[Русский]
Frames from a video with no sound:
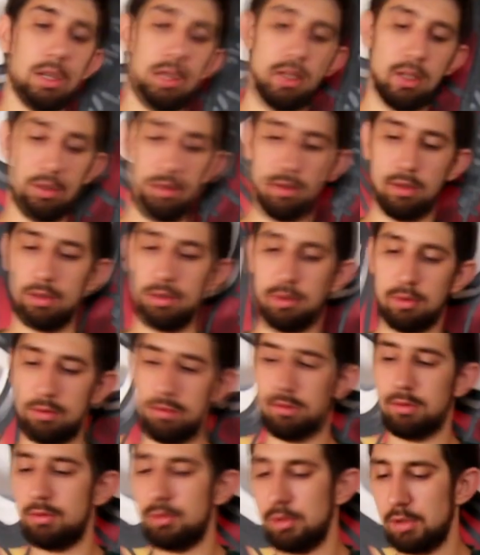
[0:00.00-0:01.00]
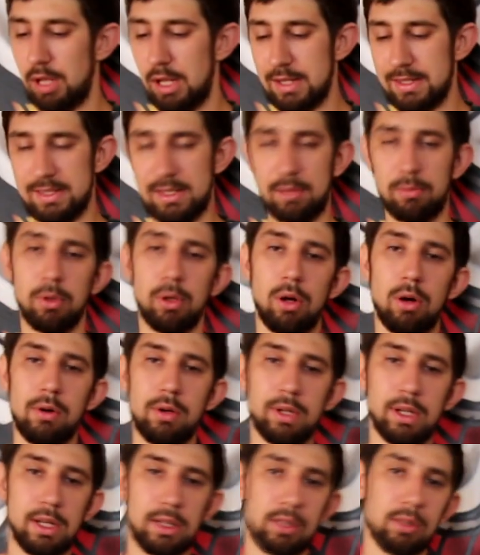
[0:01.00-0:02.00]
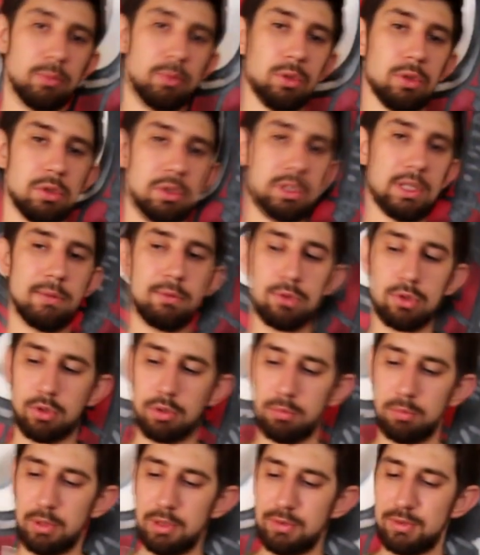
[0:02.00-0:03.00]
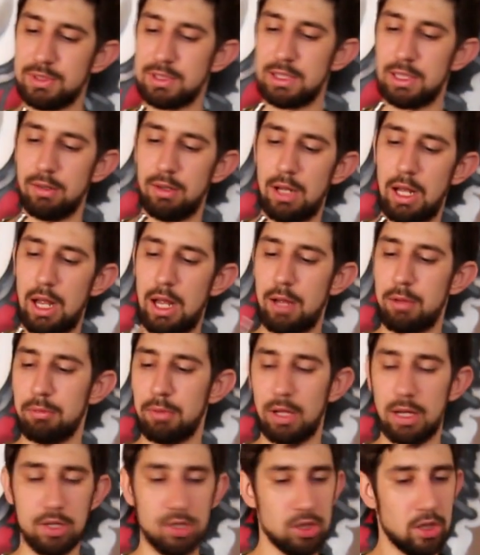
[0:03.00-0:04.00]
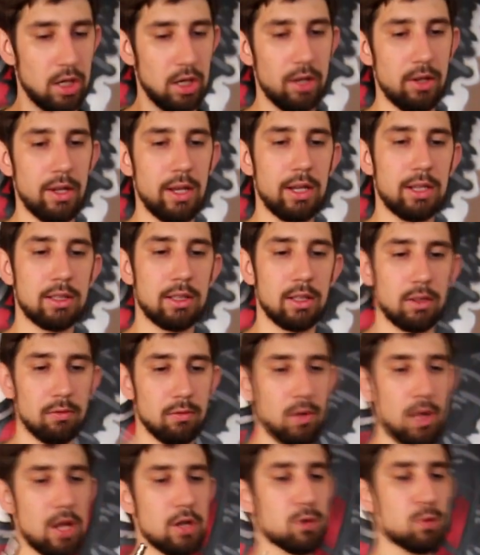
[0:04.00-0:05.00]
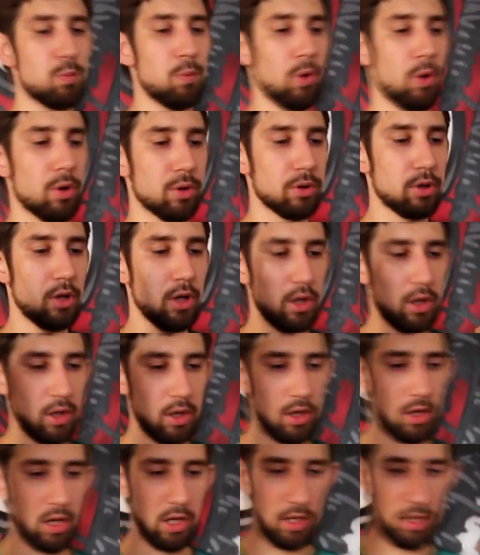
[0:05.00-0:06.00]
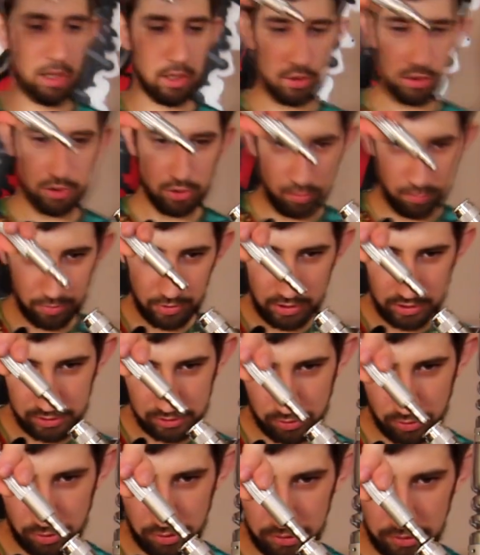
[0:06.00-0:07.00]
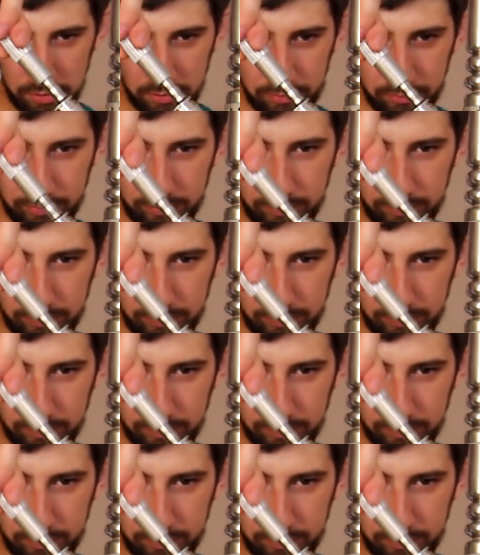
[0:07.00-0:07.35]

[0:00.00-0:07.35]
И ознаменовано это будет тем, что мы вставляем наш коннектор в наш порт. Итак, что происходит?